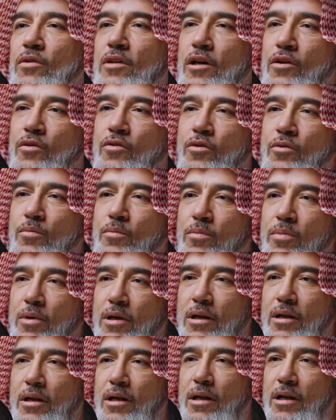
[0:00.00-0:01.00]
كنت اكتب
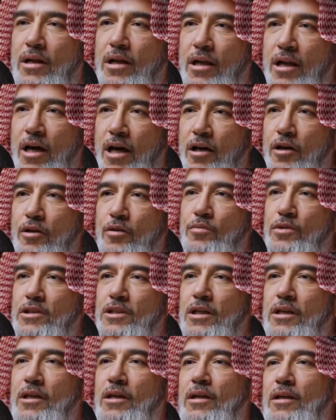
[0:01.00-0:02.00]
العقد
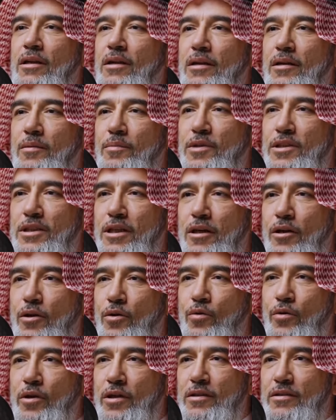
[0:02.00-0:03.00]
بشكل بشكل
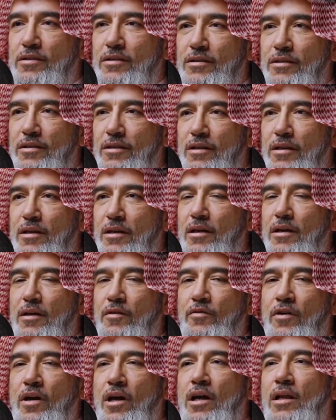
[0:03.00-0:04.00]
كويس آه.
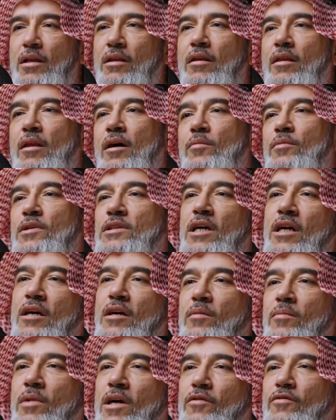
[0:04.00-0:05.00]
فكانت تظهر
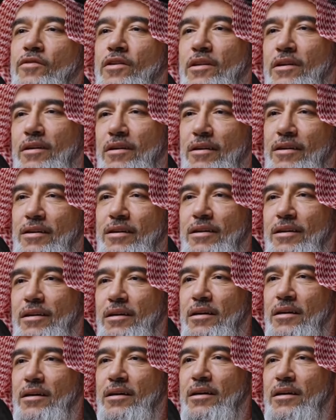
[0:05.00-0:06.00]
مشاكل بعد فتره
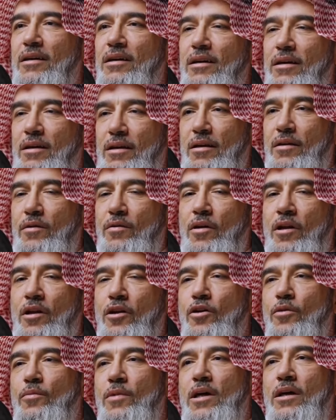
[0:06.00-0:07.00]

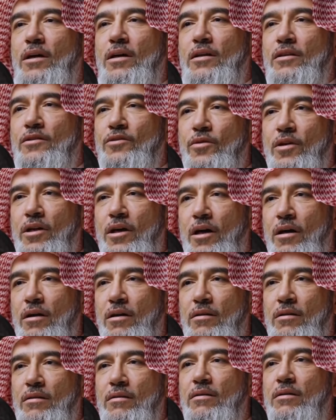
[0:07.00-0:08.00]
اليوم لا احنا سوينا
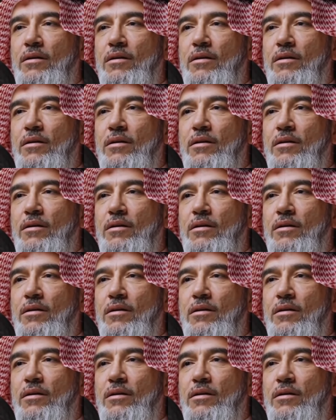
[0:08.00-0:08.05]
عقد